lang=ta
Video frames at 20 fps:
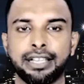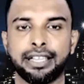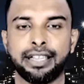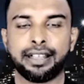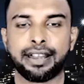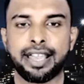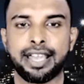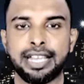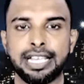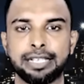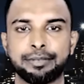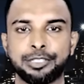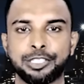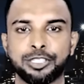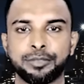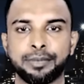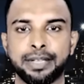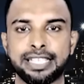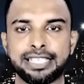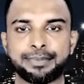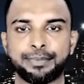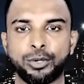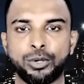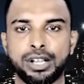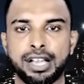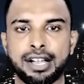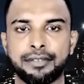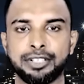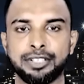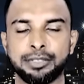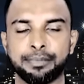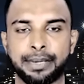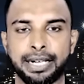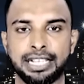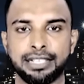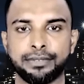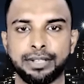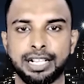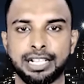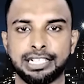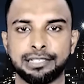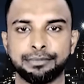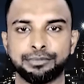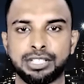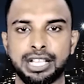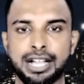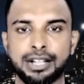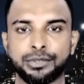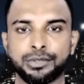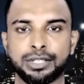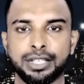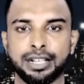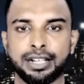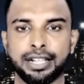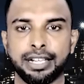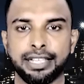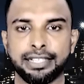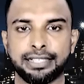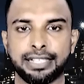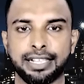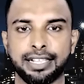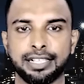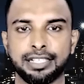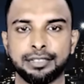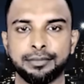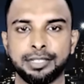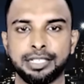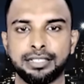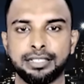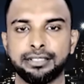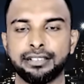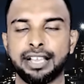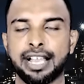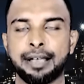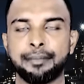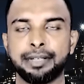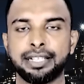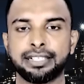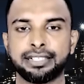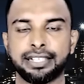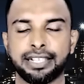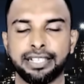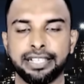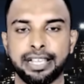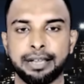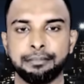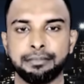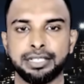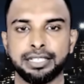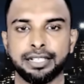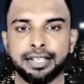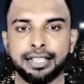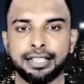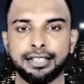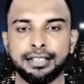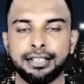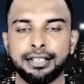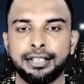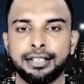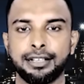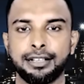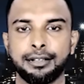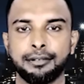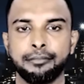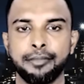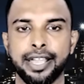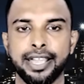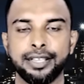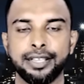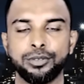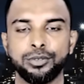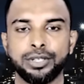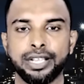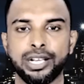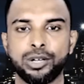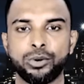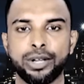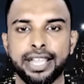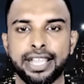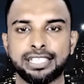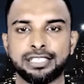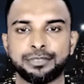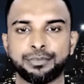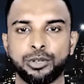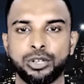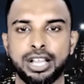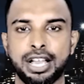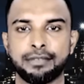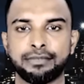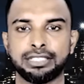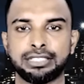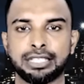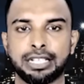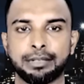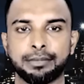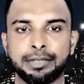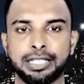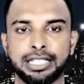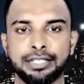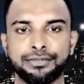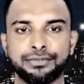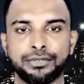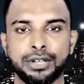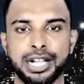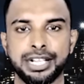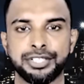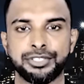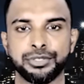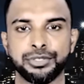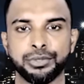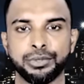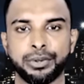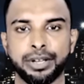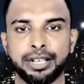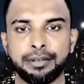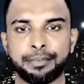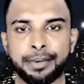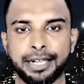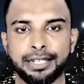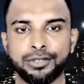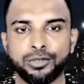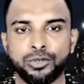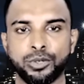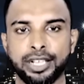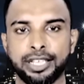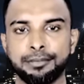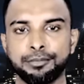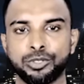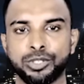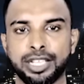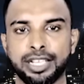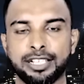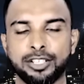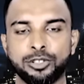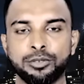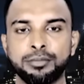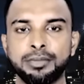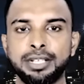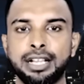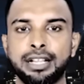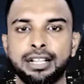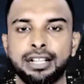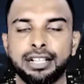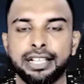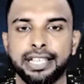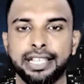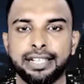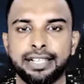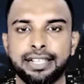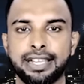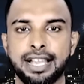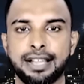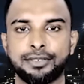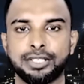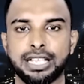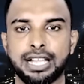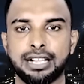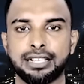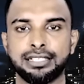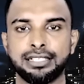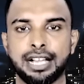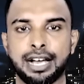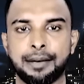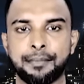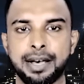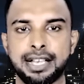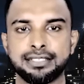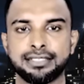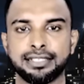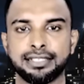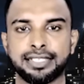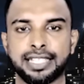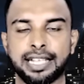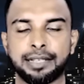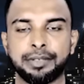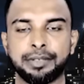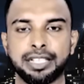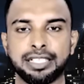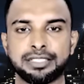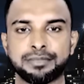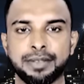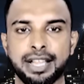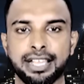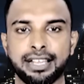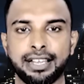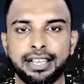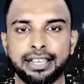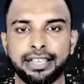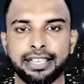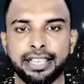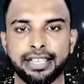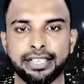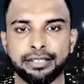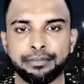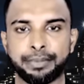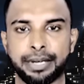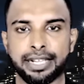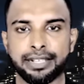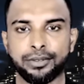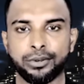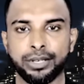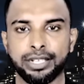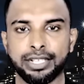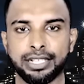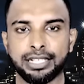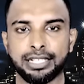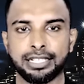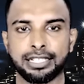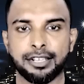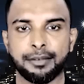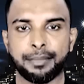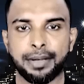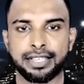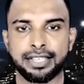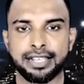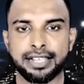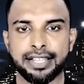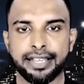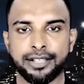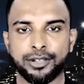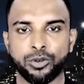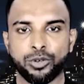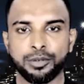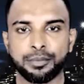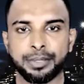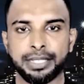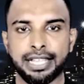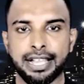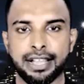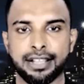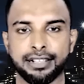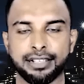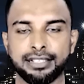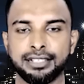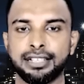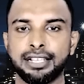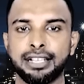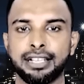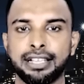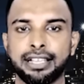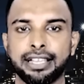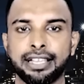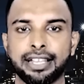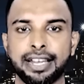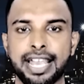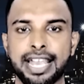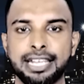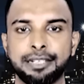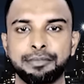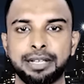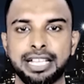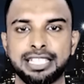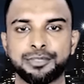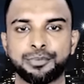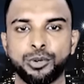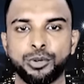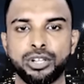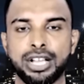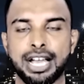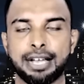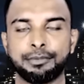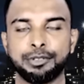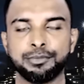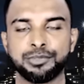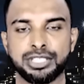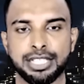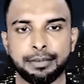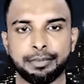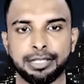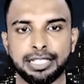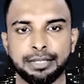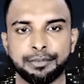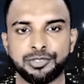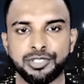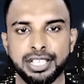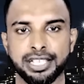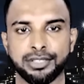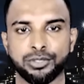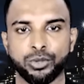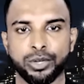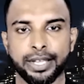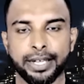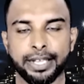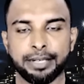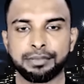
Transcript: ஈரானிய மற்றும் ஹெஸ்போல்லாவின் பழிவாங்கும் தாக்குதல்களை தடுக்கும் என்று அமெரிக்கா நம்புகிறது பெய்ரூட்டில் உள்ள ஹெஸ்போல்லாவின் தளபதி ஃபுவாட் ஷூக்ரின் படுகொலை முதலிலும் இரண்டாவதாக ஹமாஸின் தலைவர் இஸ்மாயில் ஹானியின் படுகொலைகளுக்கு பதிலடி கொடுப்பதாக ஈரானும் ஹெஸ்போல்லாவும் சபதம் செய்துள்ளன